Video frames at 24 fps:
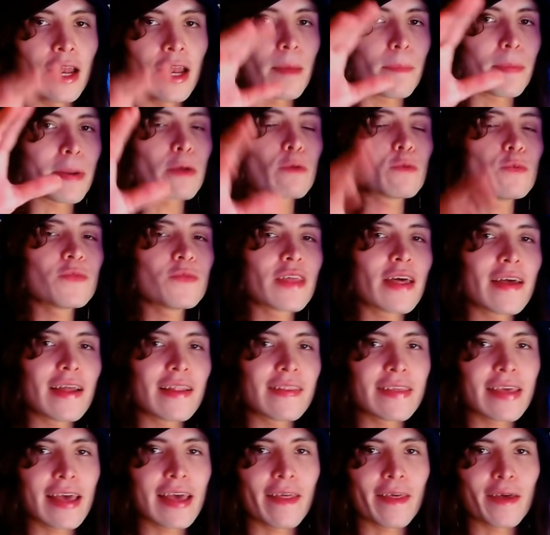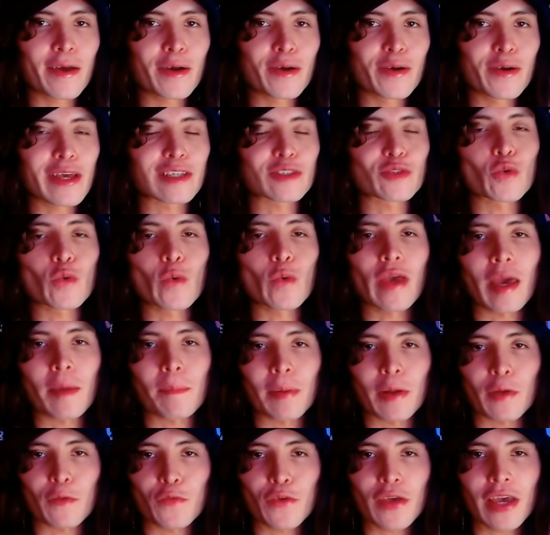pregunta del día de hoy es un qué
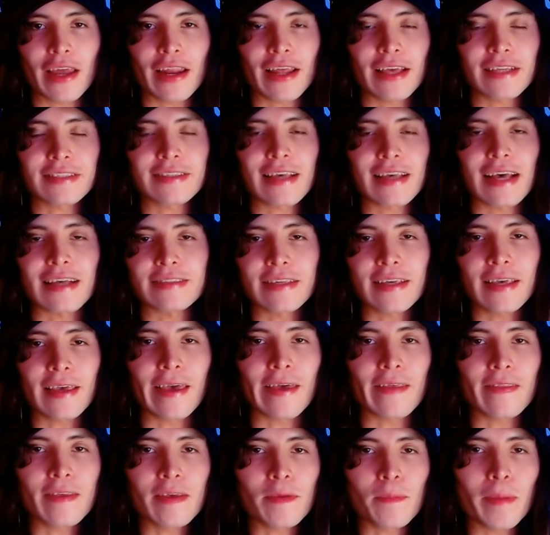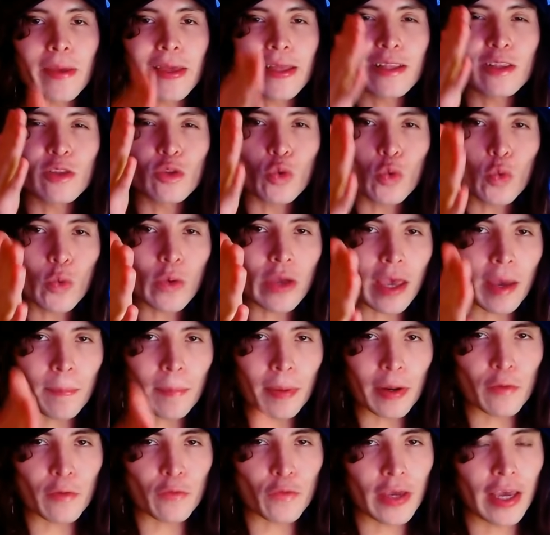prefieres, así que dime tú qué
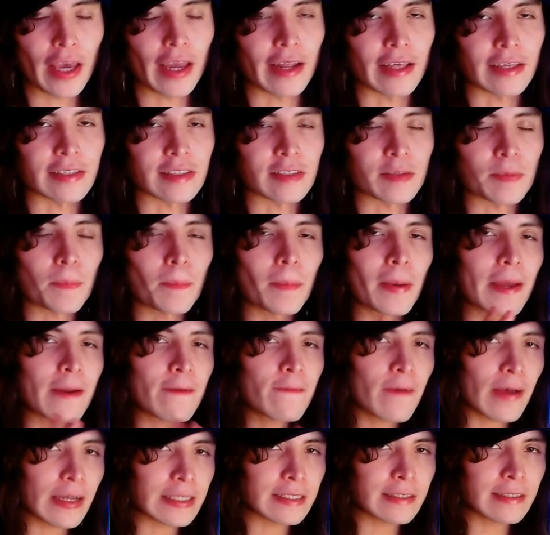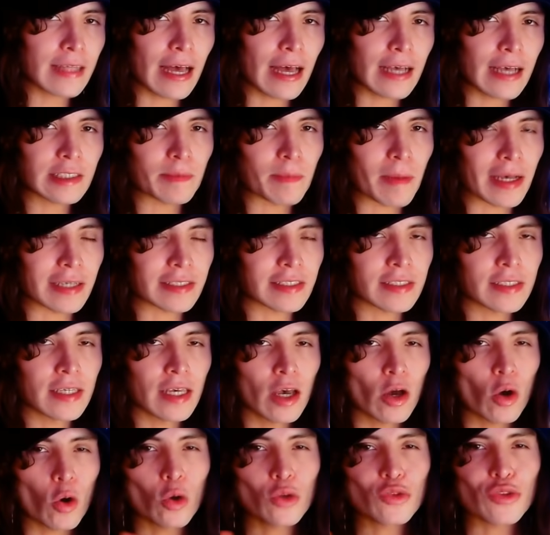prefieres, ver fantasmas
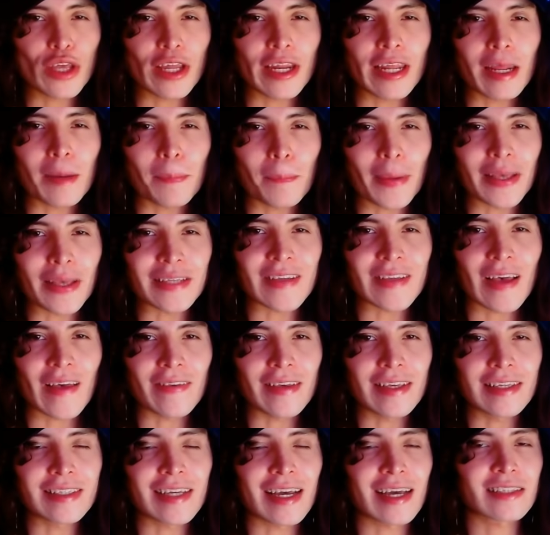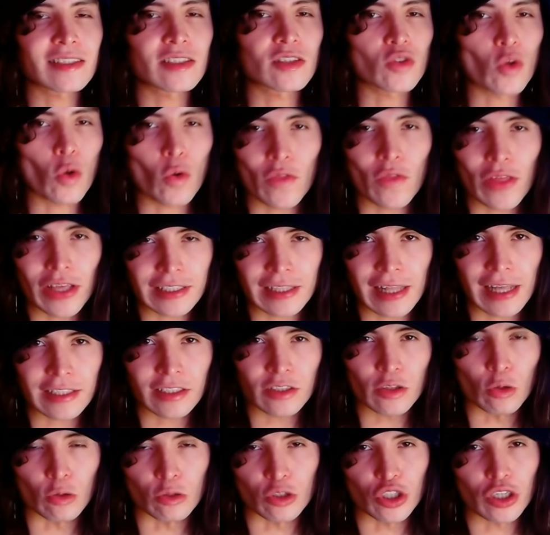o tener pesadillas todas las
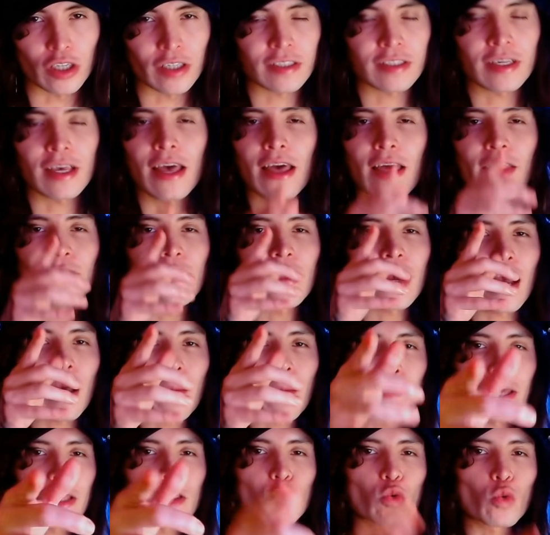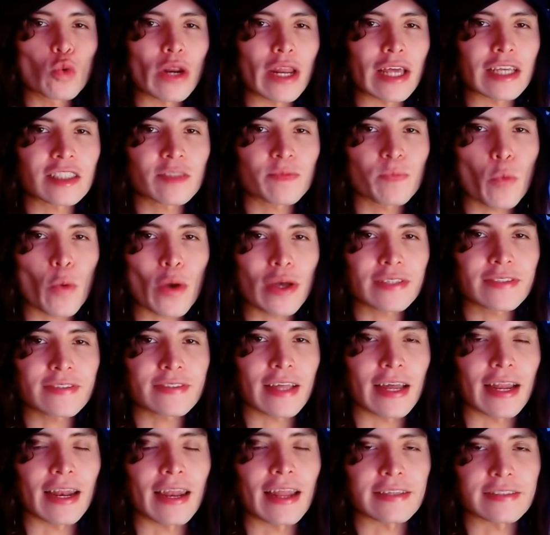noches. Déjame tu respuesta
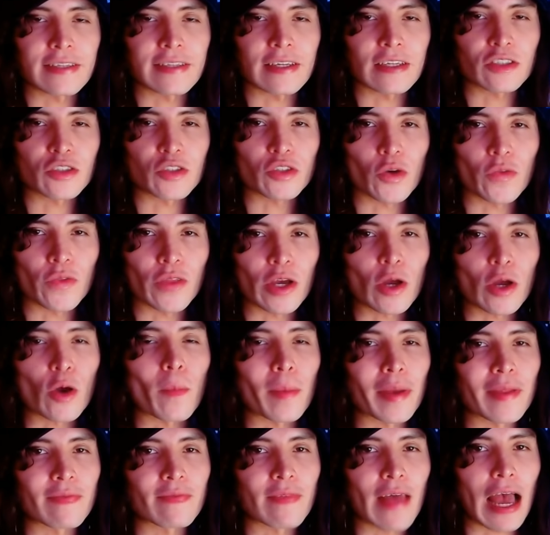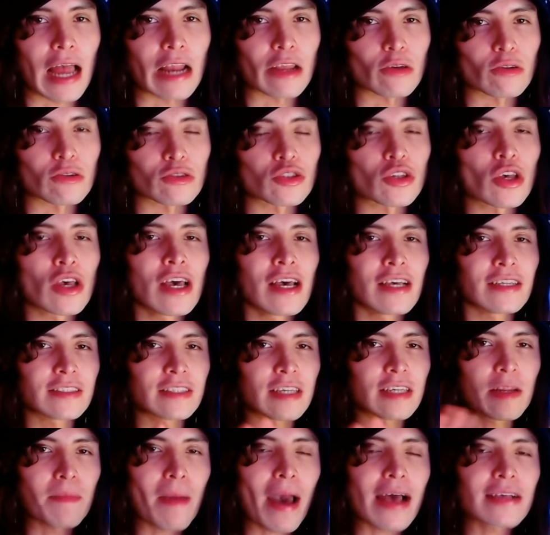en la sección de comentarios.
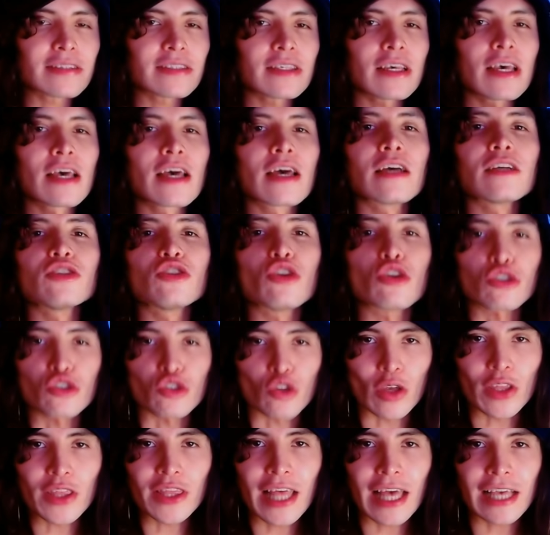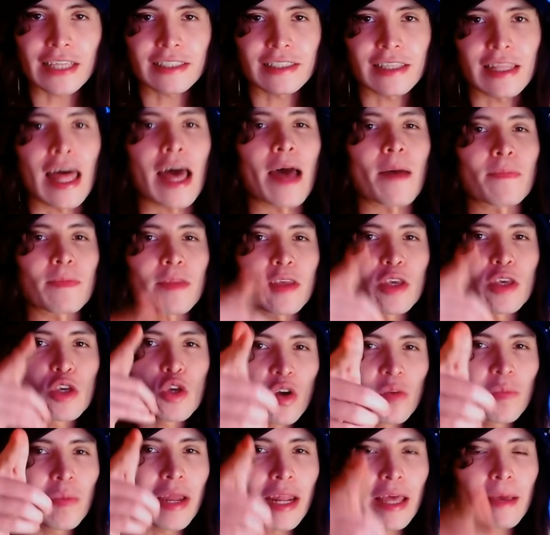Sin más, yo soy Tesla y hoy
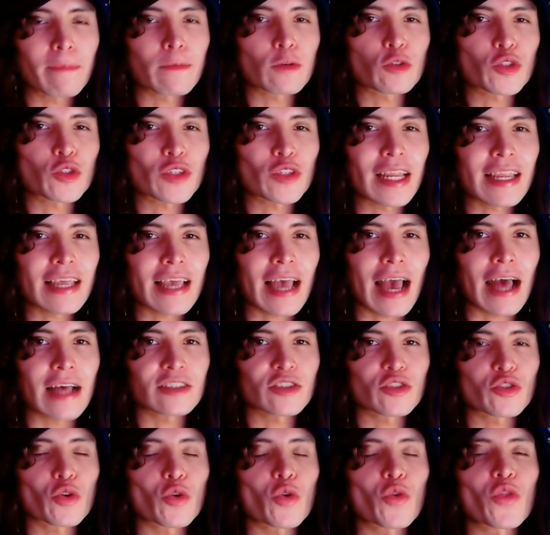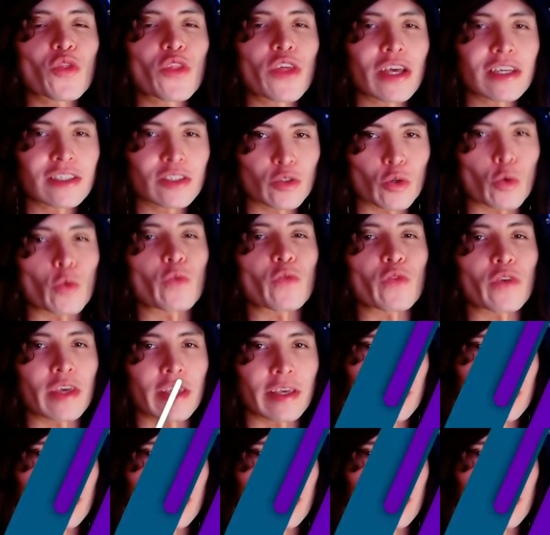veremos el caso de Sophie.